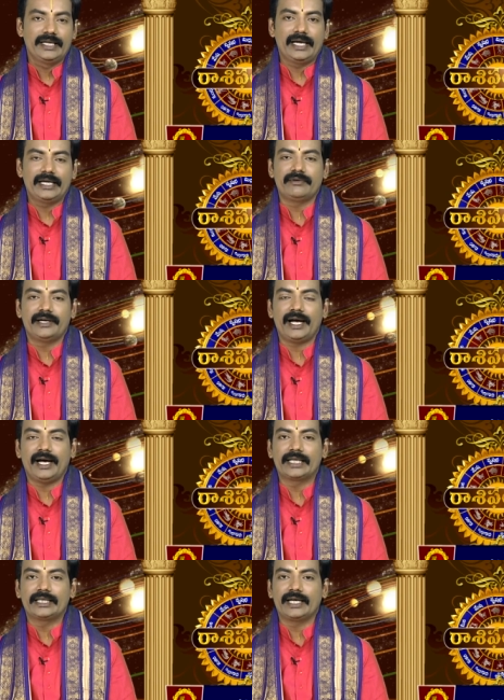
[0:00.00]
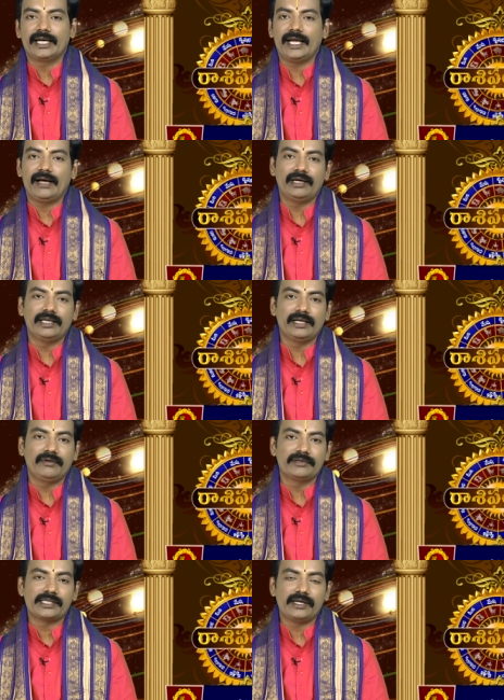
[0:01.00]
రాశి వారికి ఆర్థిక
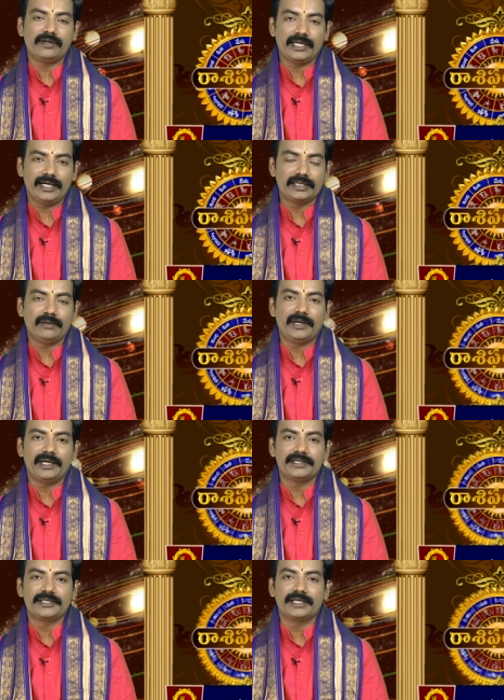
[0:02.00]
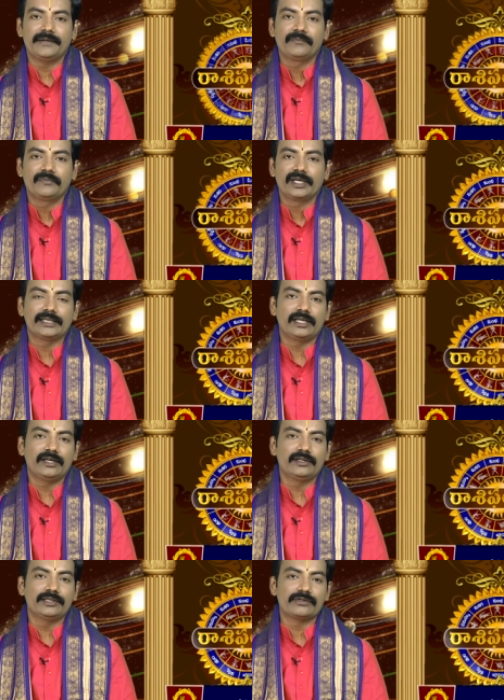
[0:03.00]
లావాదేవీల విషయాల్లో జాగ్రత్తలు పాటించండి
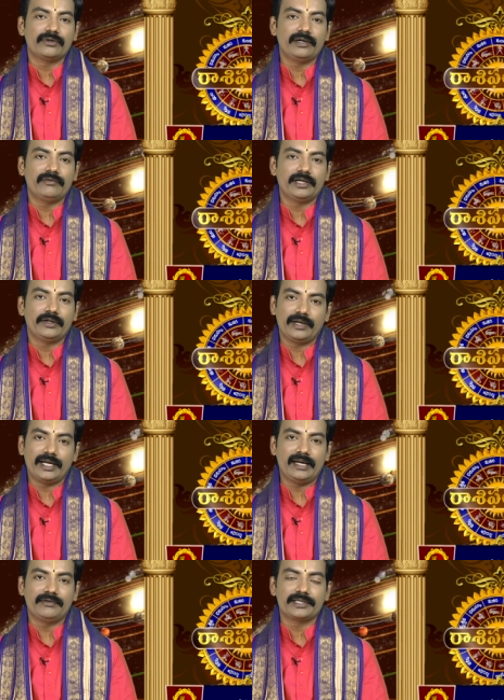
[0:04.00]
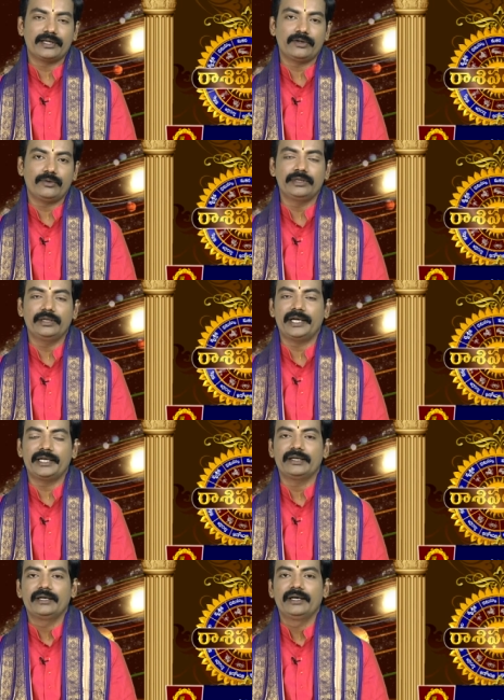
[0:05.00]
గతంలో తీసుకున్నటువంటి రుణాల విషయంలో
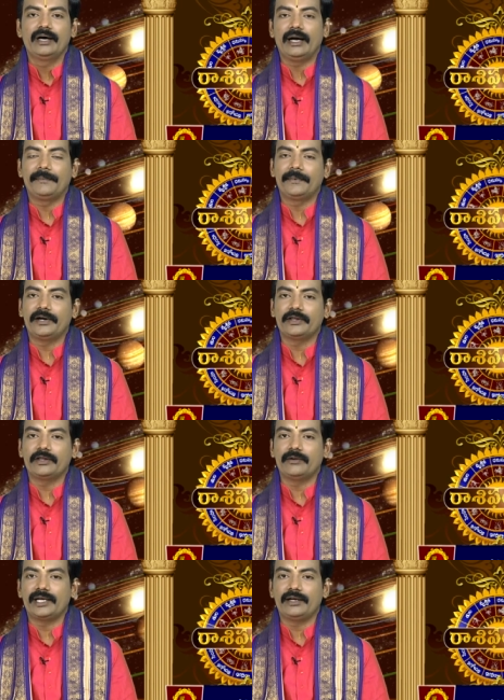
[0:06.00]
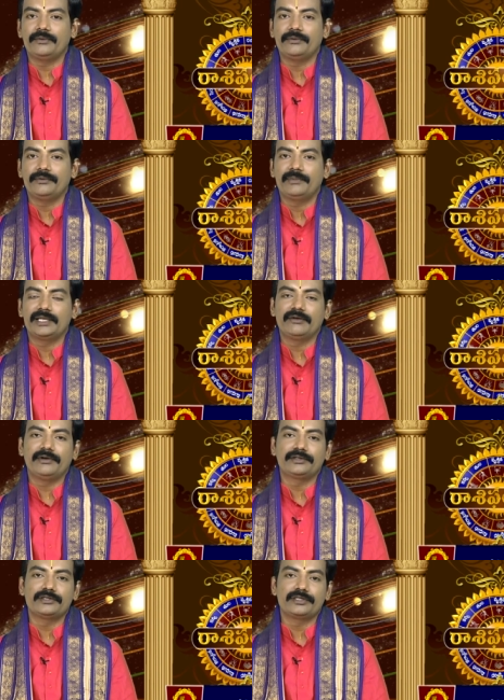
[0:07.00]
కొద్దిపాటి అపవాదమానాలు
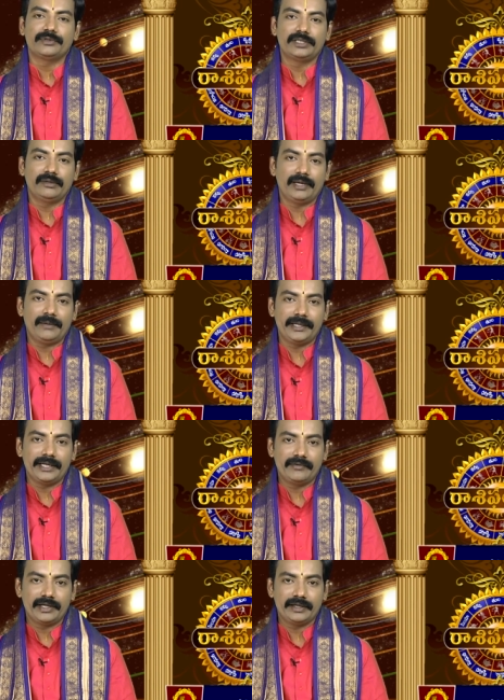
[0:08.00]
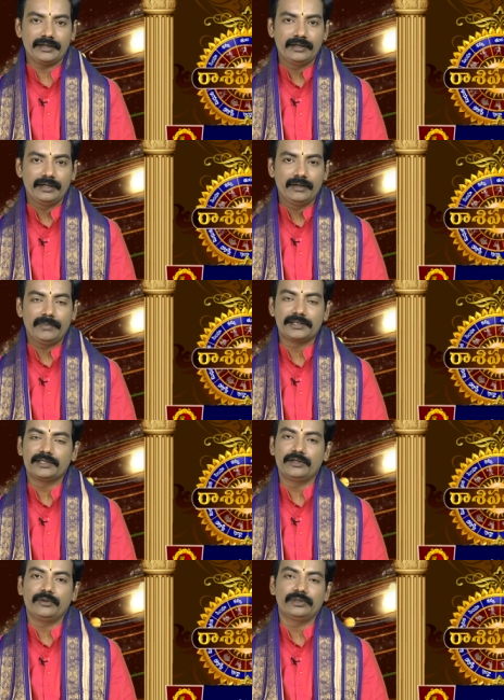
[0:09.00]
మధ్యవర్తి నుంచి ఒత్తిడి భారం పెరిగేటువంటి
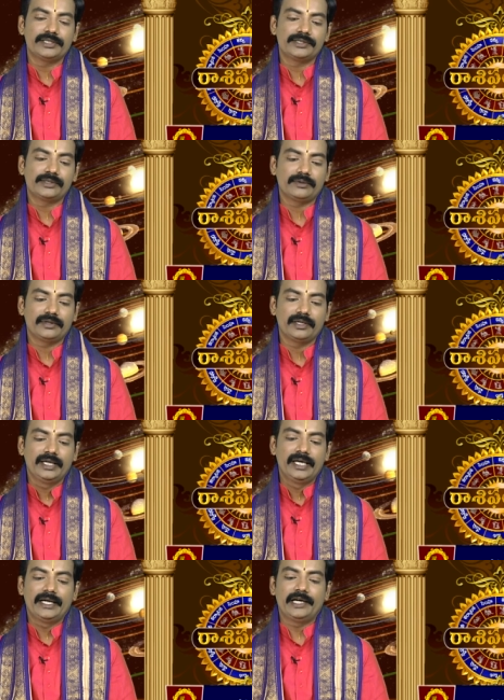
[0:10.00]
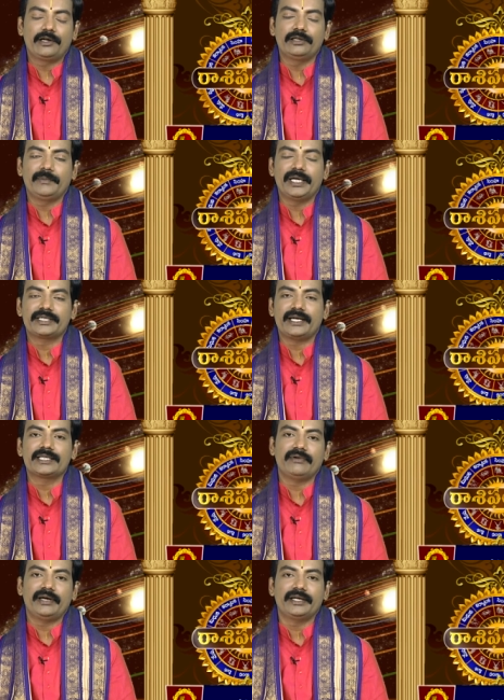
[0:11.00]
పరిస్థితులు గోచరిస్తోంది నేటి రోజు
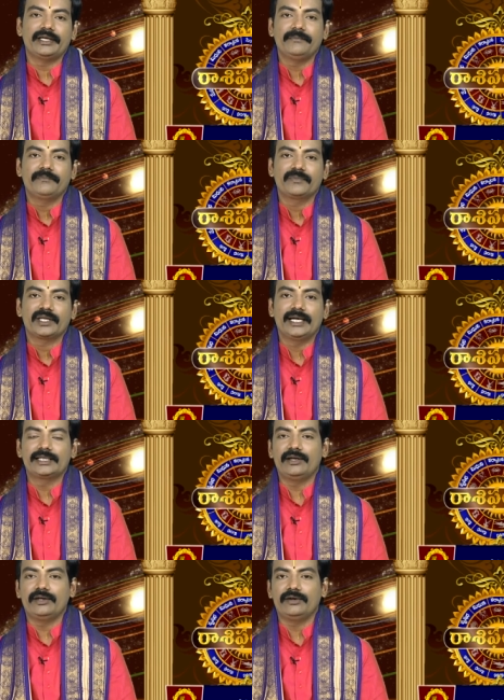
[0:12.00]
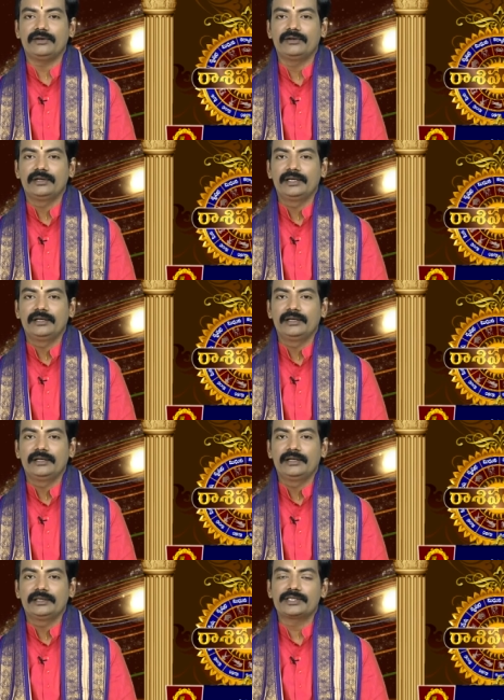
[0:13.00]
మేషరాశి వారికి గతంలో
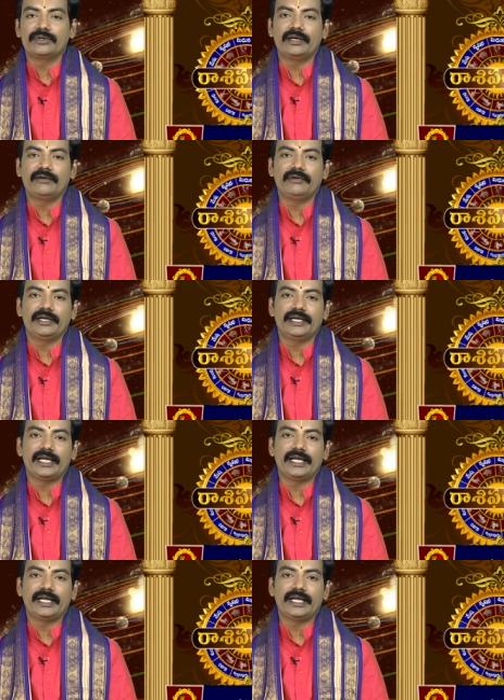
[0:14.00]
తీసుకున్నటువంటి